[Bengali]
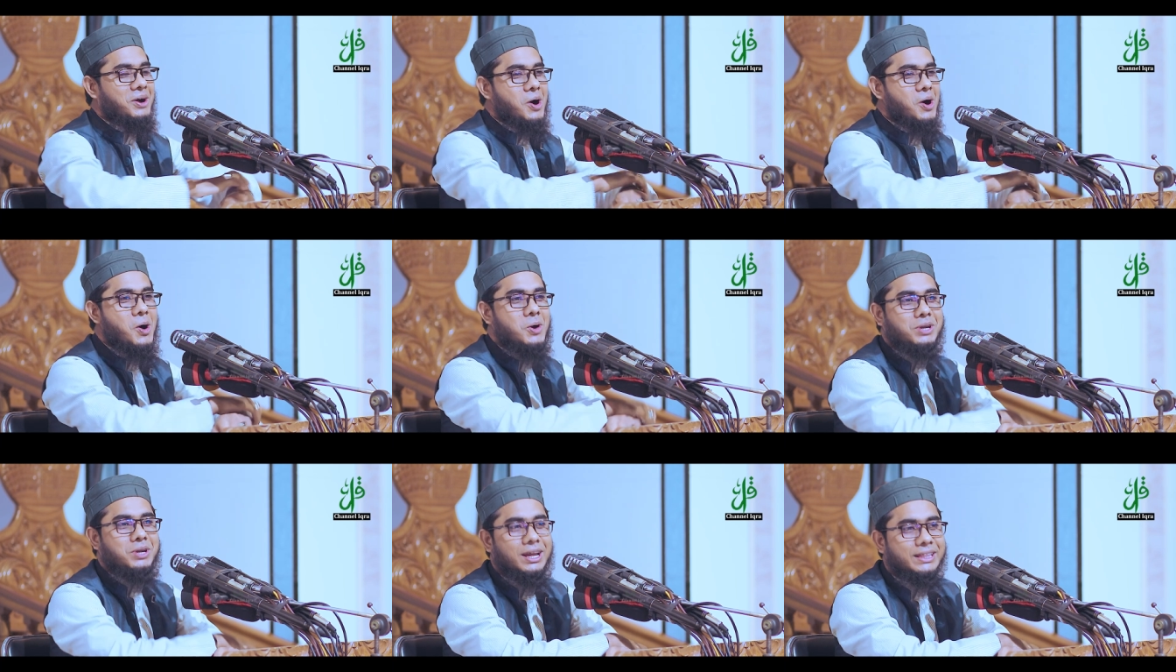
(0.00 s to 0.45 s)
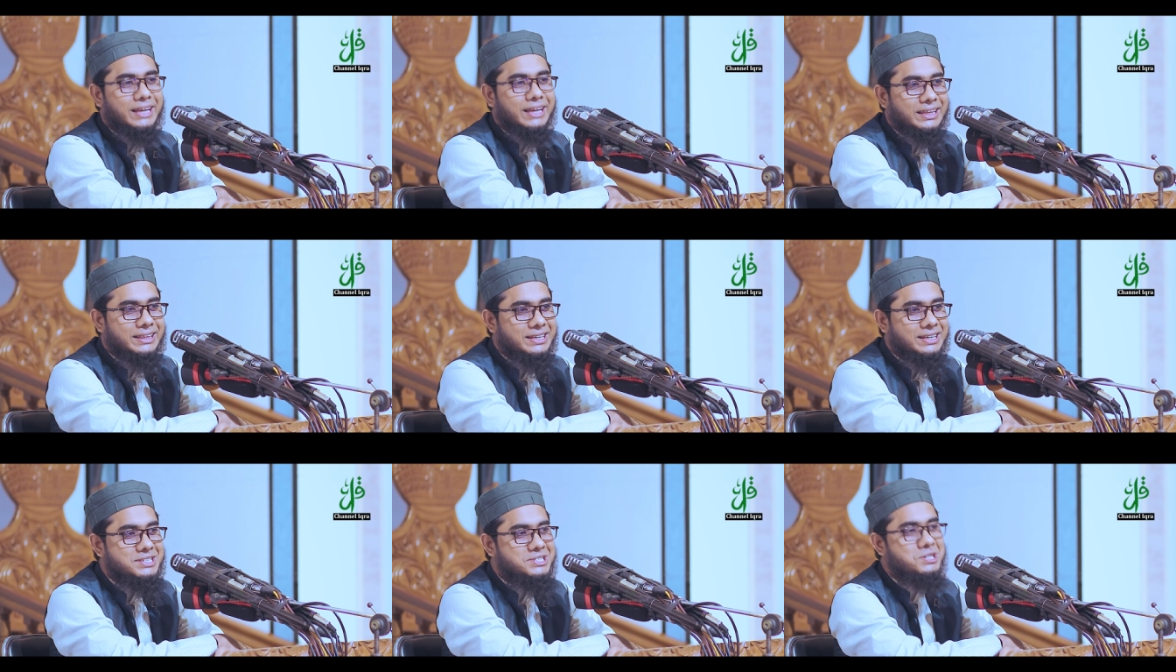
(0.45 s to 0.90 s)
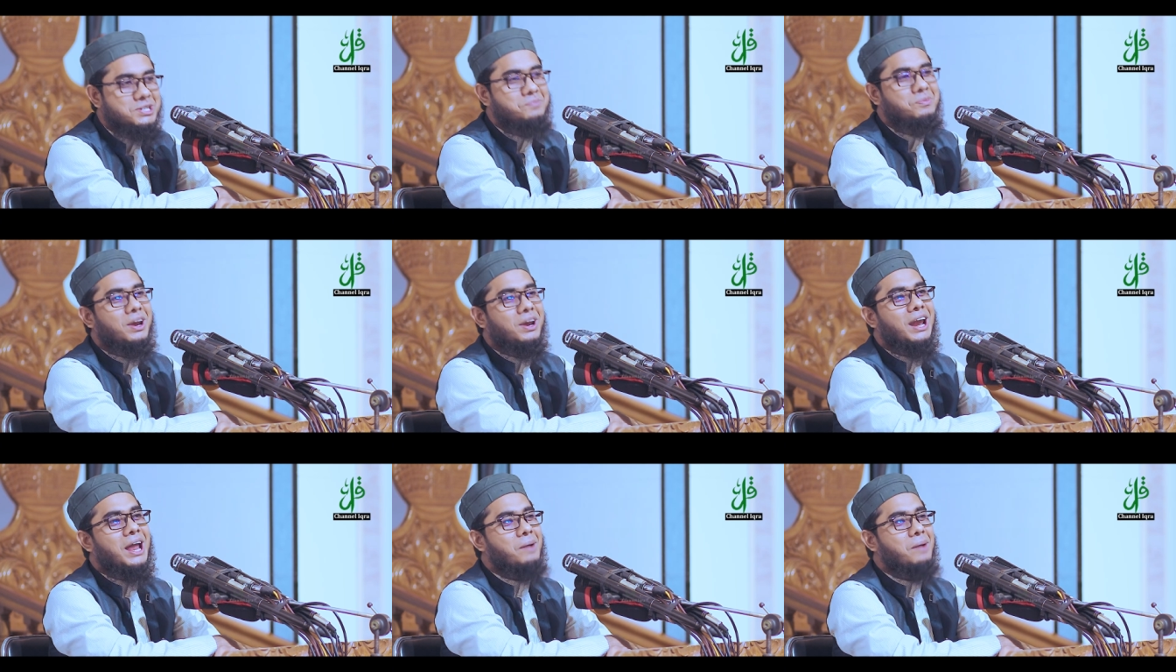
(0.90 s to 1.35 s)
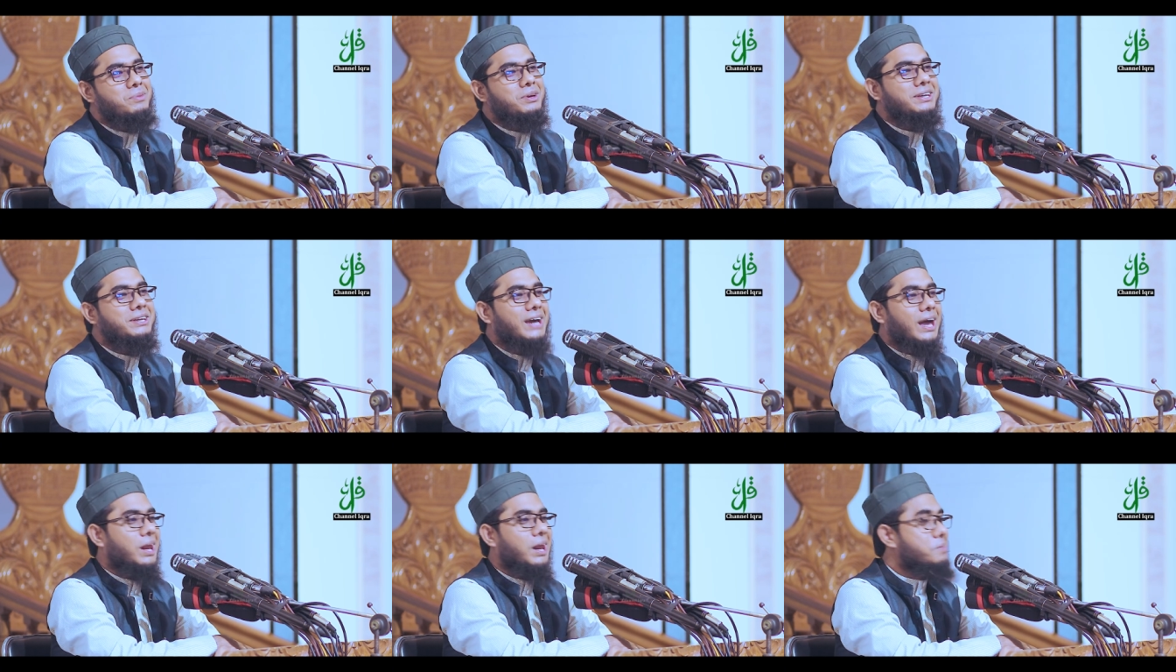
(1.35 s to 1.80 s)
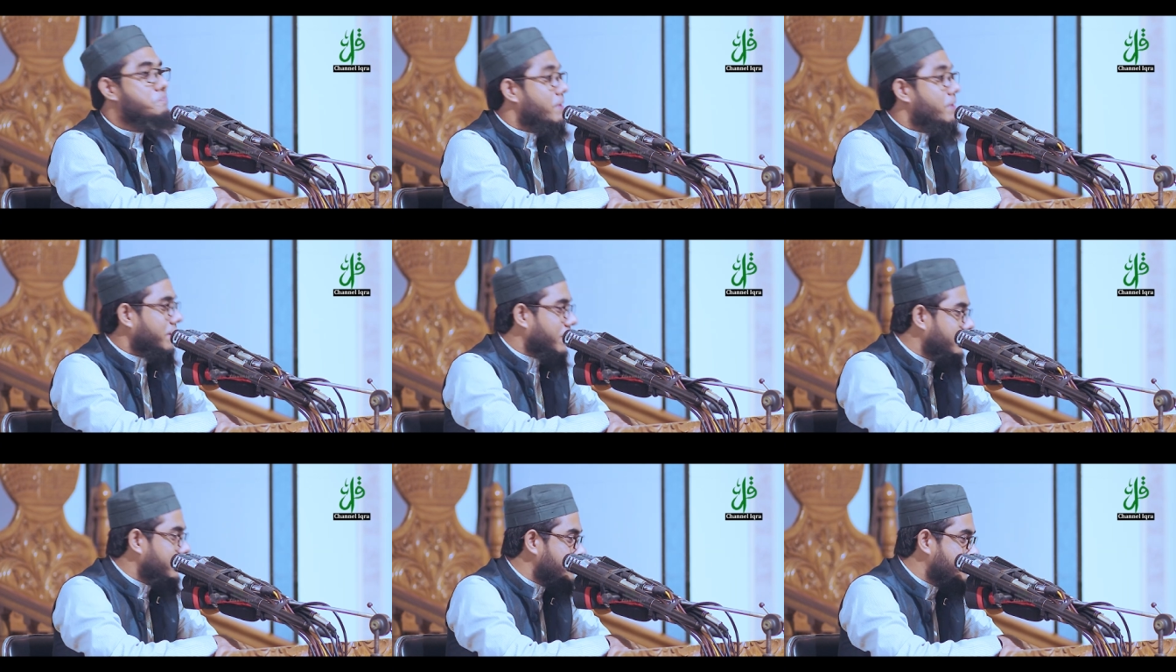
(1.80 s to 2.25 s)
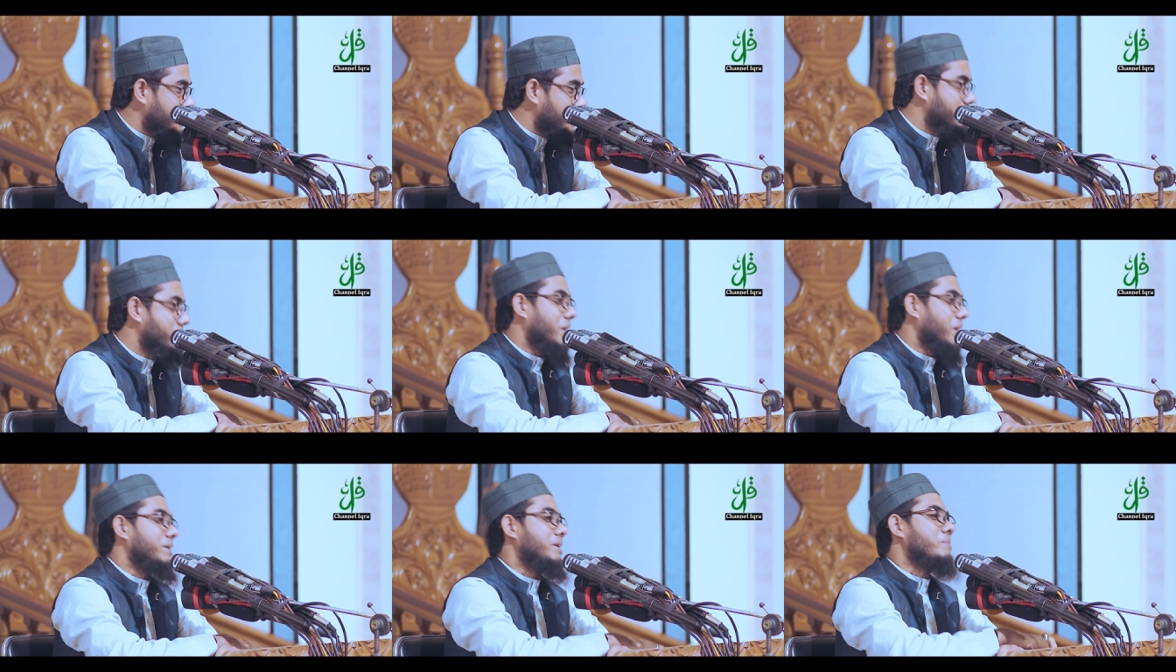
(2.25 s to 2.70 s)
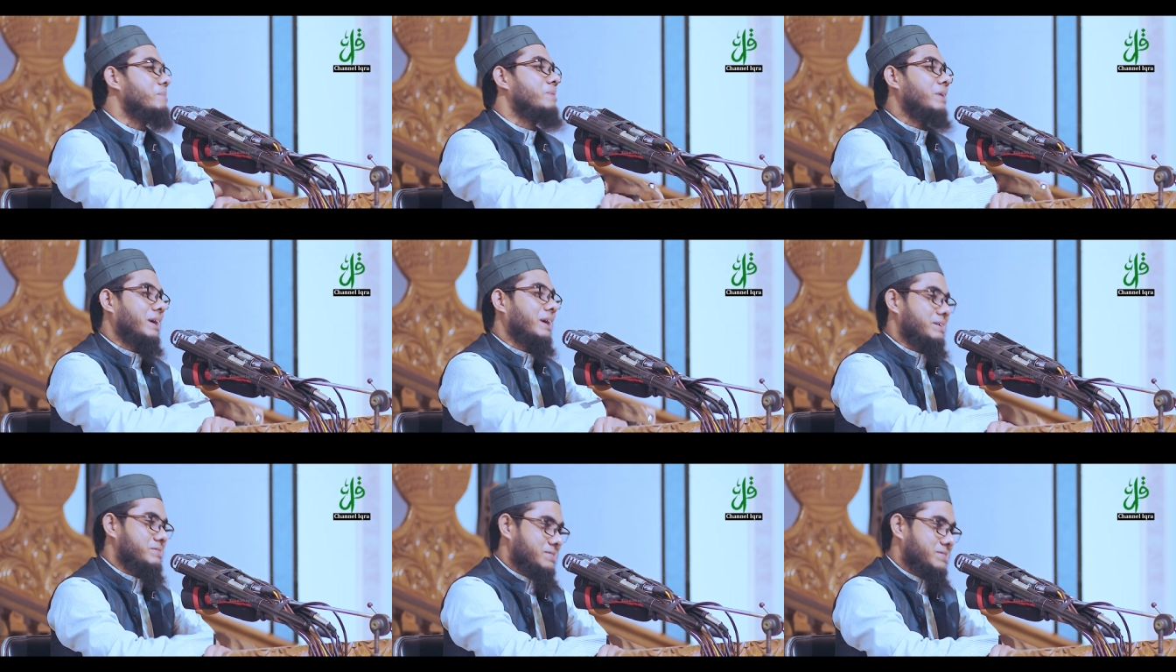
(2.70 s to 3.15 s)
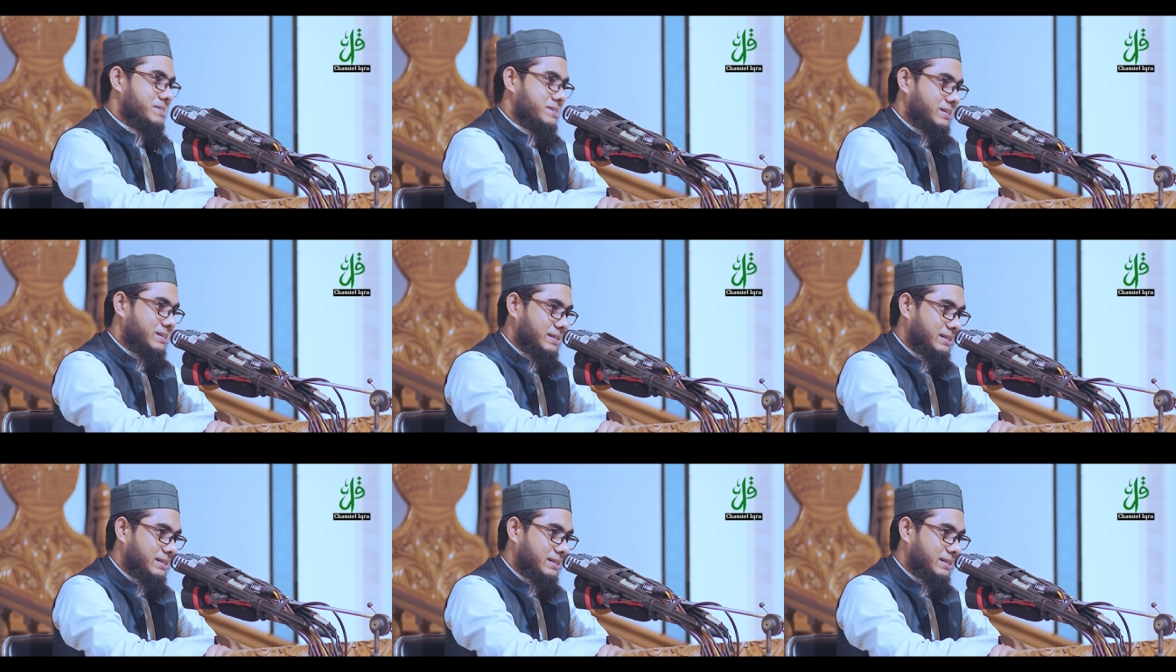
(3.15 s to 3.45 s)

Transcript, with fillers: হঠাৎ একদিন জিবরিল আমিনকে আল্লাহ পাঠিয়ে দিয়েছেন মারিয়ামের কাছে